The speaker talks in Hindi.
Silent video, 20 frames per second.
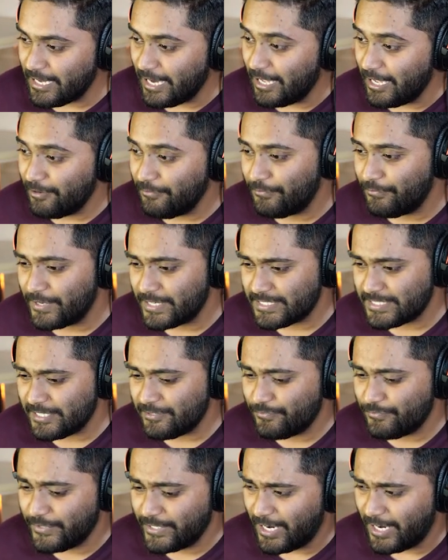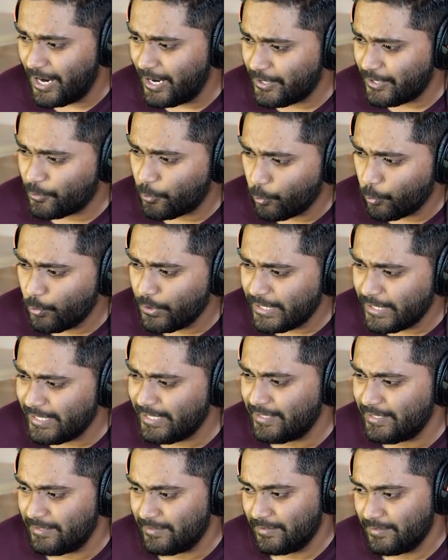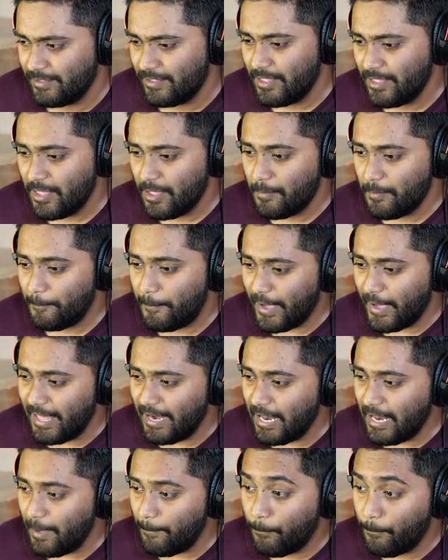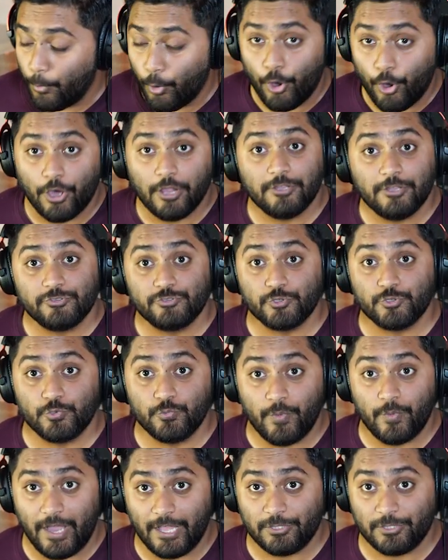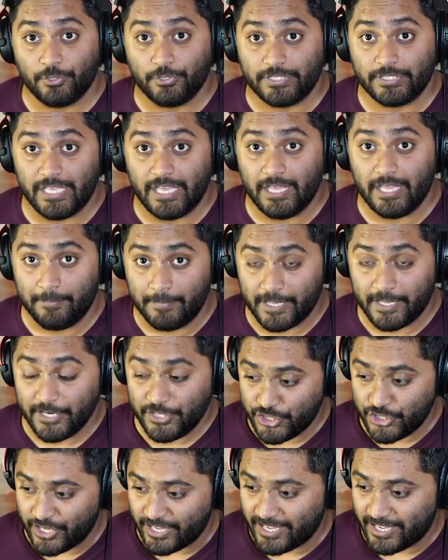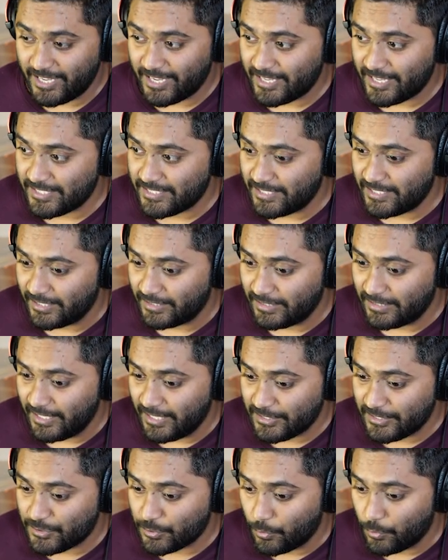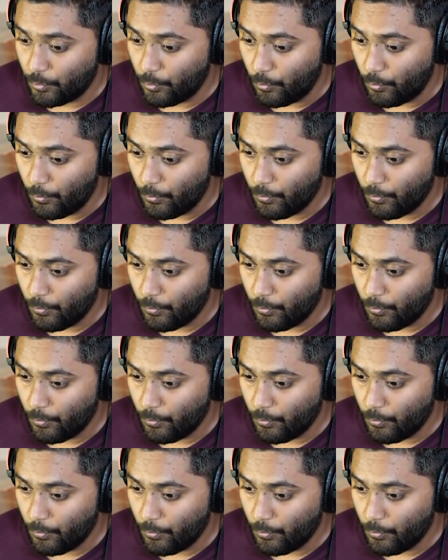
खान वर्सेस विराट कोहली पहला बॉल शुरुआत होता है हमारा छक्का के साथ लेट्स गो